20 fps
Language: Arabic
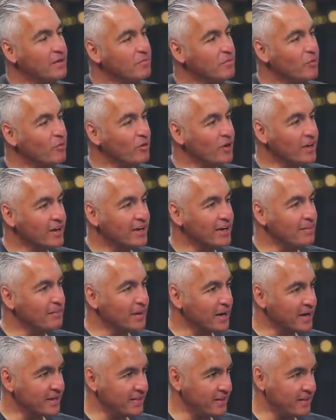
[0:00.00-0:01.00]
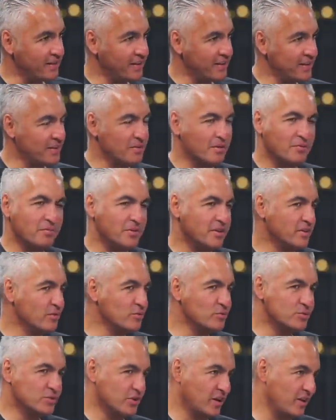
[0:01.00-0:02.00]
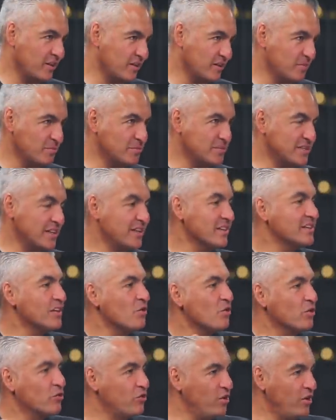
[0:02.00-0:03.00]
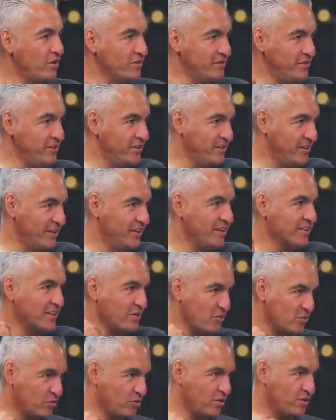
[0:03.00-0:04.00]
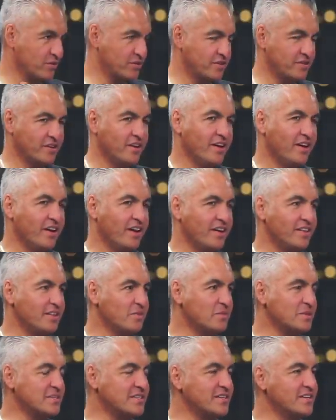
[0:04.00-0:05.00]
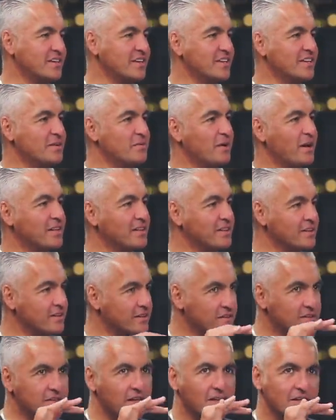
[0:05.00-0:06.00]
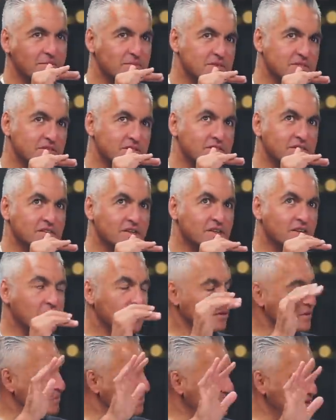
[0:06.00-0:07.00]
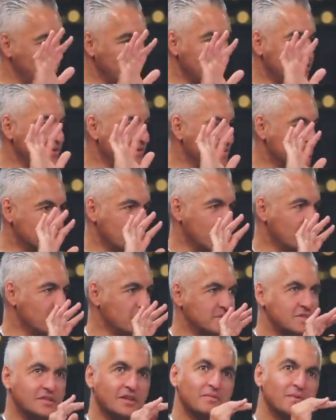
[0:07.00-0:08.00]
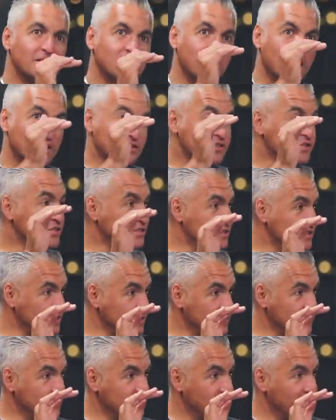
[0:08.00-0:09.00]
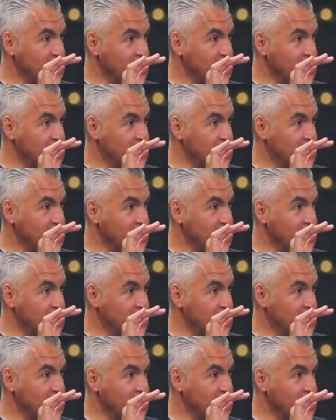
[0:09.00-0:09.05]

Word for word: بقول لك المكنه انا ربنا يديله الصحه يا رب بس انا توقعاتي توقعاتي ان مثلا احنا بعد يعني مثلا ايه ربنا يعني ان شاء الله باذن الله بعد 10 سنين